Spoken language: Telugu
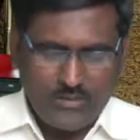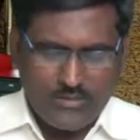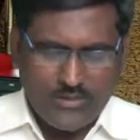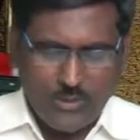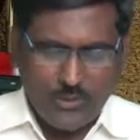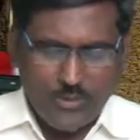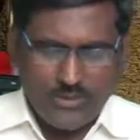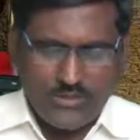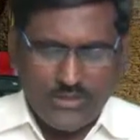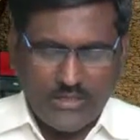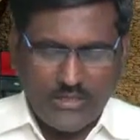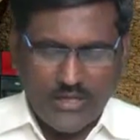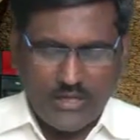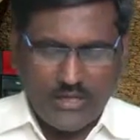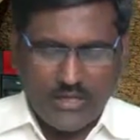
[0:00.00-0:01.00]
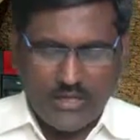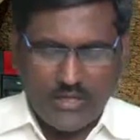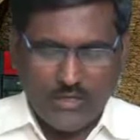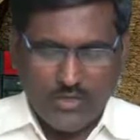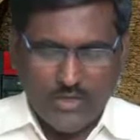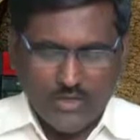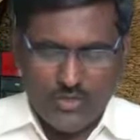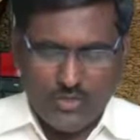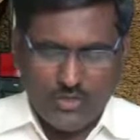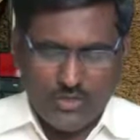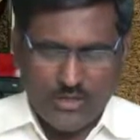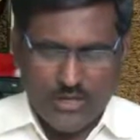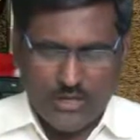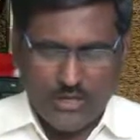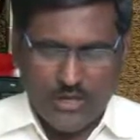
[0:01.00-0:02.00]
సవులు తండ్రి అయిన కీషు
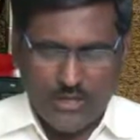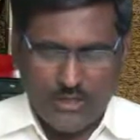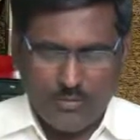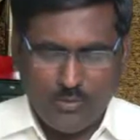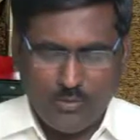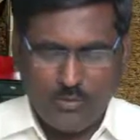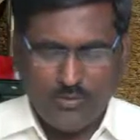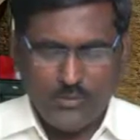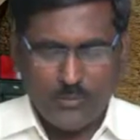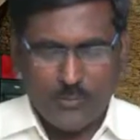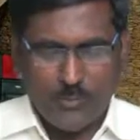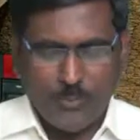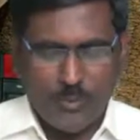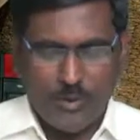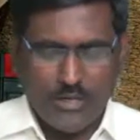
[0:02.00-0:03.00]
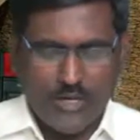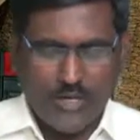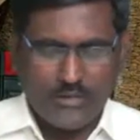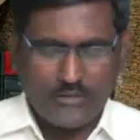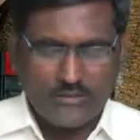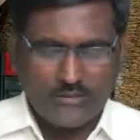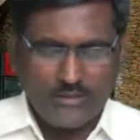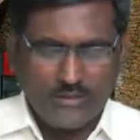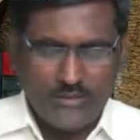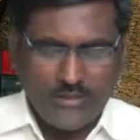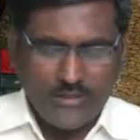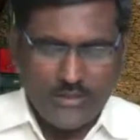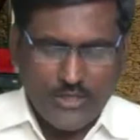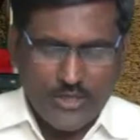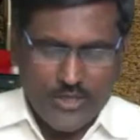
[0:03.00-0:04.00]
యొక్క గార్ధవములు తప్పిపోగా
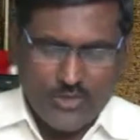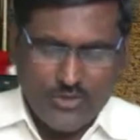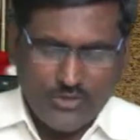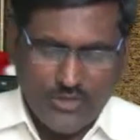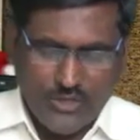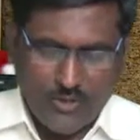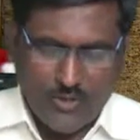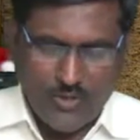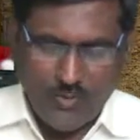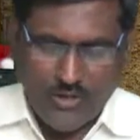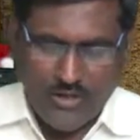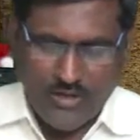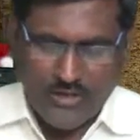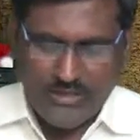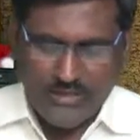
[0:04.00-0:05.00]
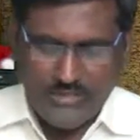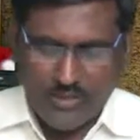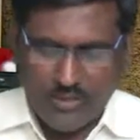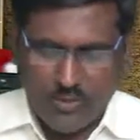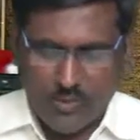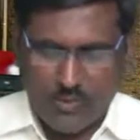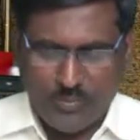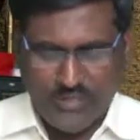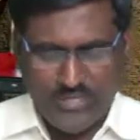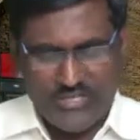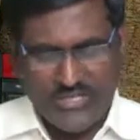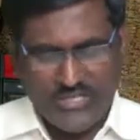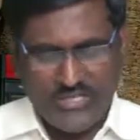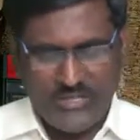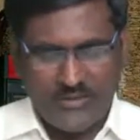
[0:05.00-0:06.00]
కీషు తన కుమారుడైన సౌలును
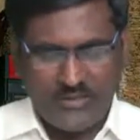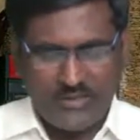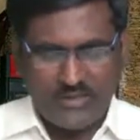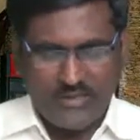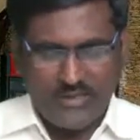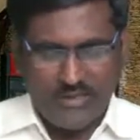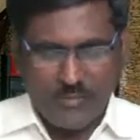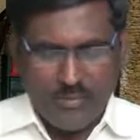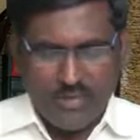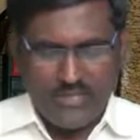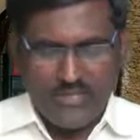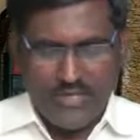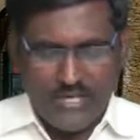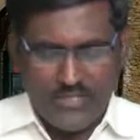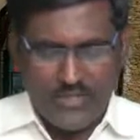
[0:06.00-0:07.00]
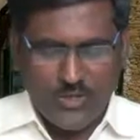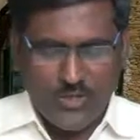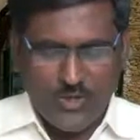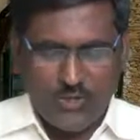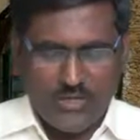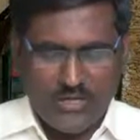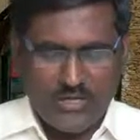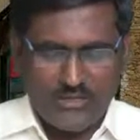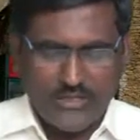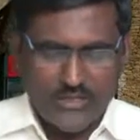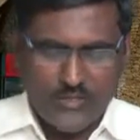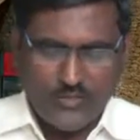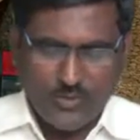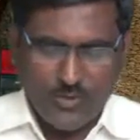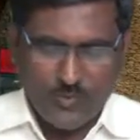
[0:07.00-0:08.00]
పిలిచి మన దాసుల్లో ఒకరిని
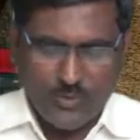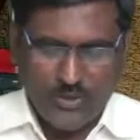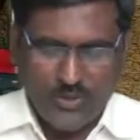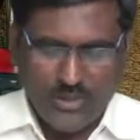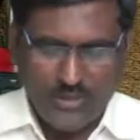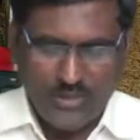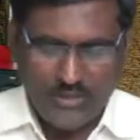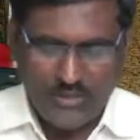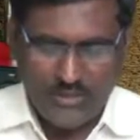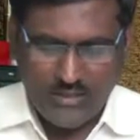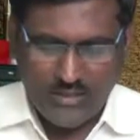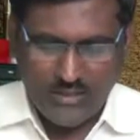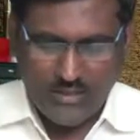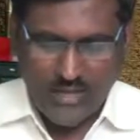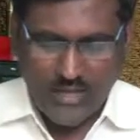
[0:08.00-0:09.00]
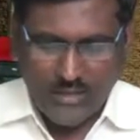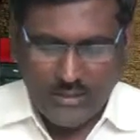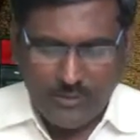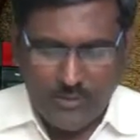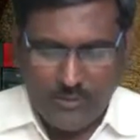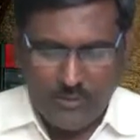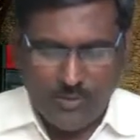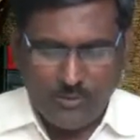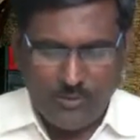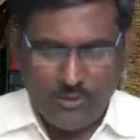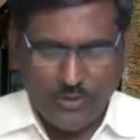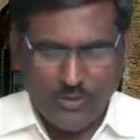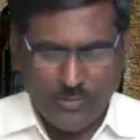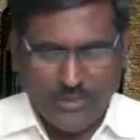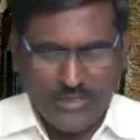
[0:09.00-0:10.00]
తీసుకొని పోయి గార్ధబొమ్మను
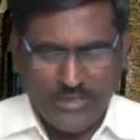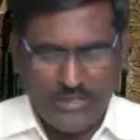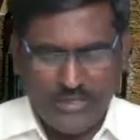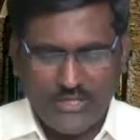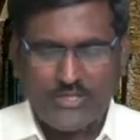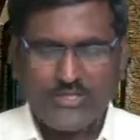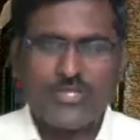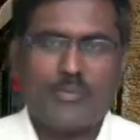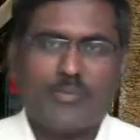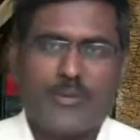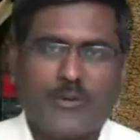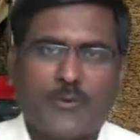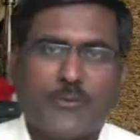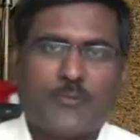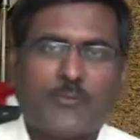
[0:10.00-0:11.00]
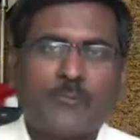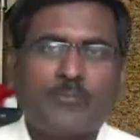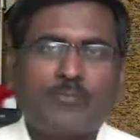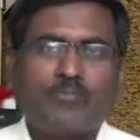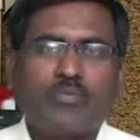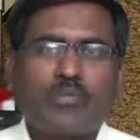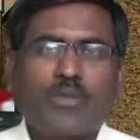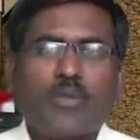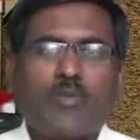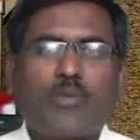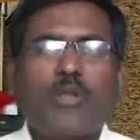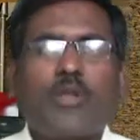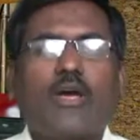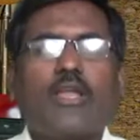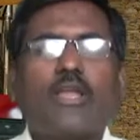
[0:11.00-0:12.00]
వెదుకుమని చెప్పాను
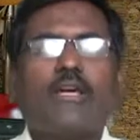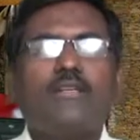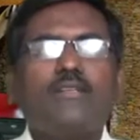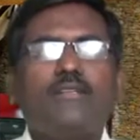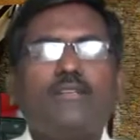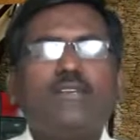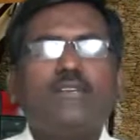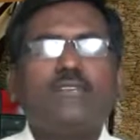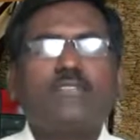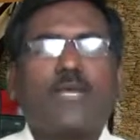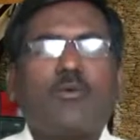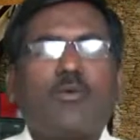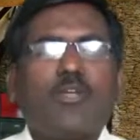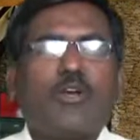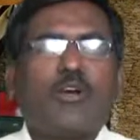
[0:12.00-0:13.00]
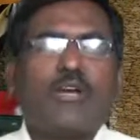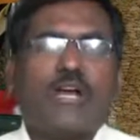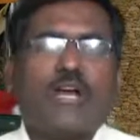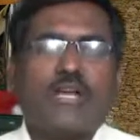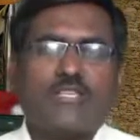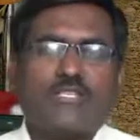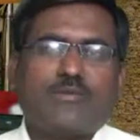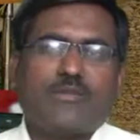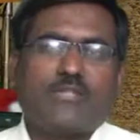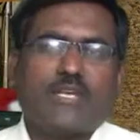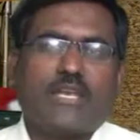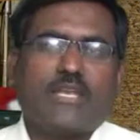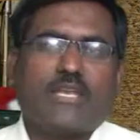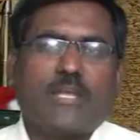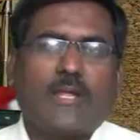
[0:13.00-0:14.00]
ప్రియులారా సౌలు యొక్క
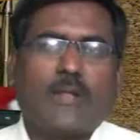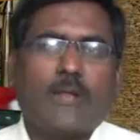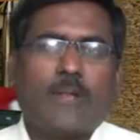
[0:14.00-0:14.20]
జీవితాన్ని